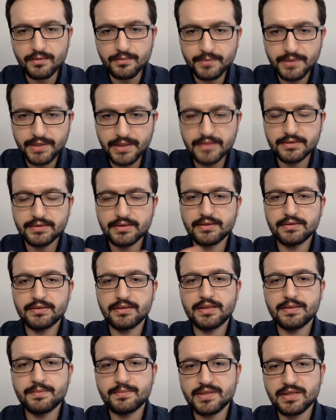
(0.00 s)
bir
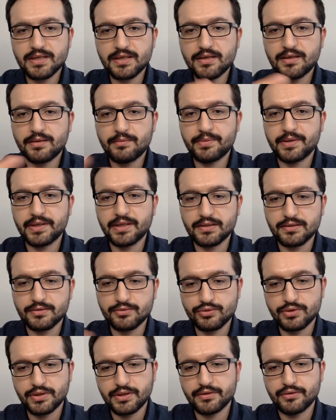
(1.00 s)
yandan da imza
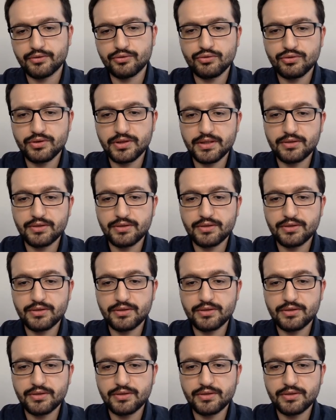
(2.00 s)
kampanyaları düzenleniyor.